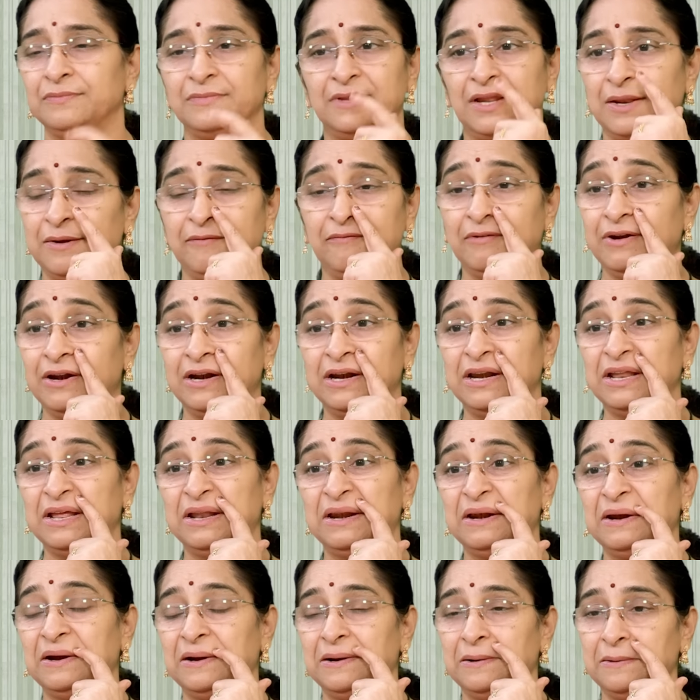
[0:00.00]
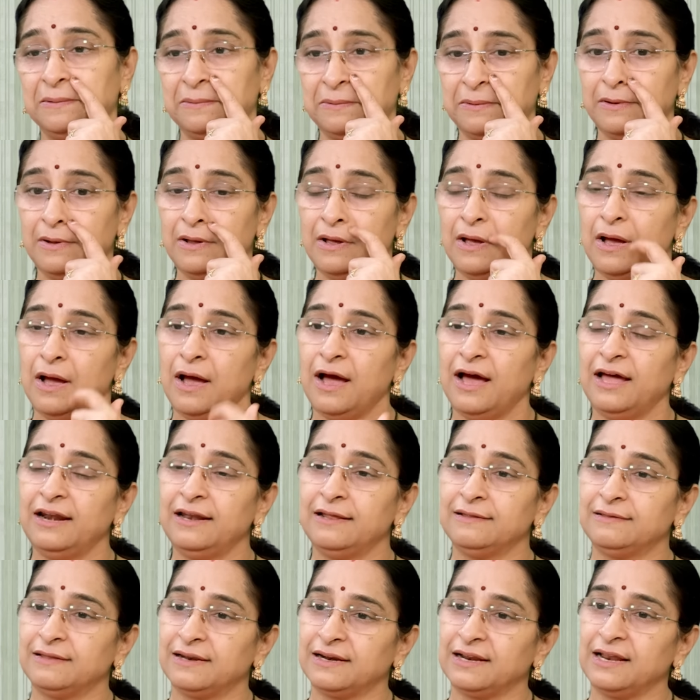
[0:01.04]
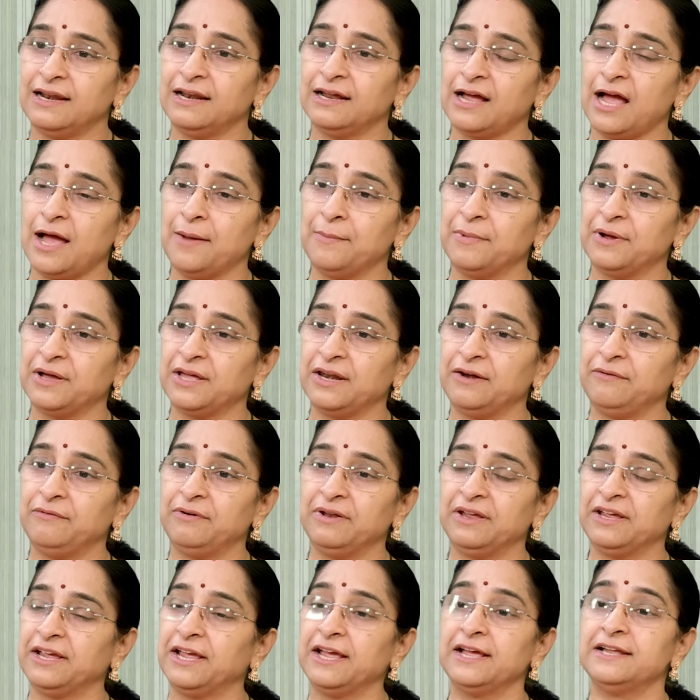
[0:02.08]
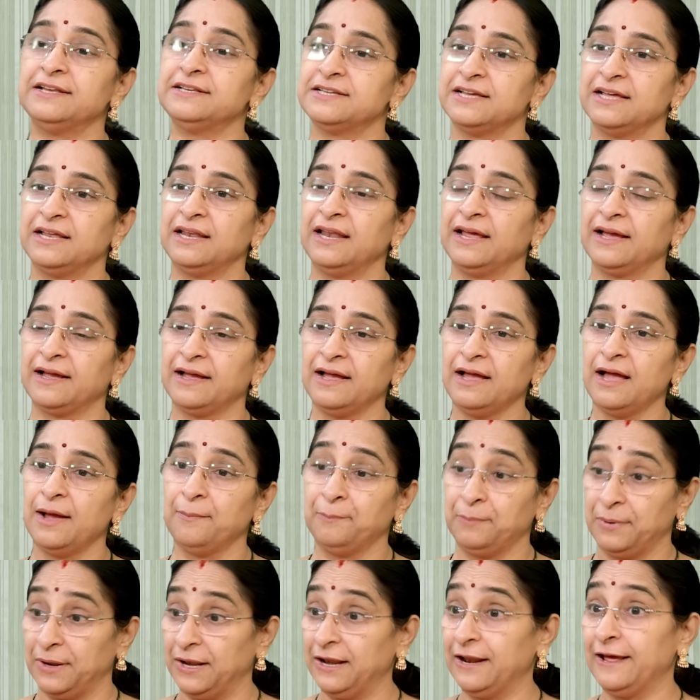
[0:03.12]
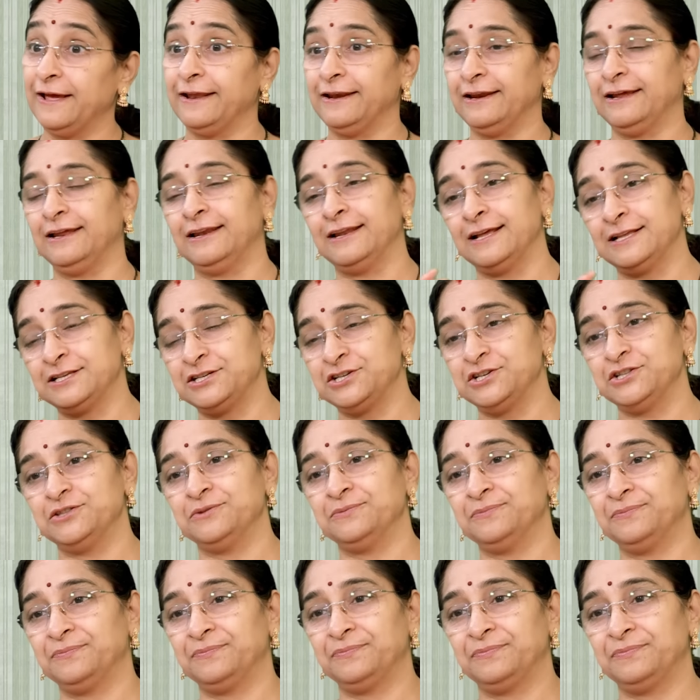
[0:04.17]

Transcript: నేను ఇవ్వనండి అన్నాడు అనేసరికల్లా కామగ్రేవుడు ఇంకేం చేయలేక ఆ పిల్ల ఆయనకి నచ్చింది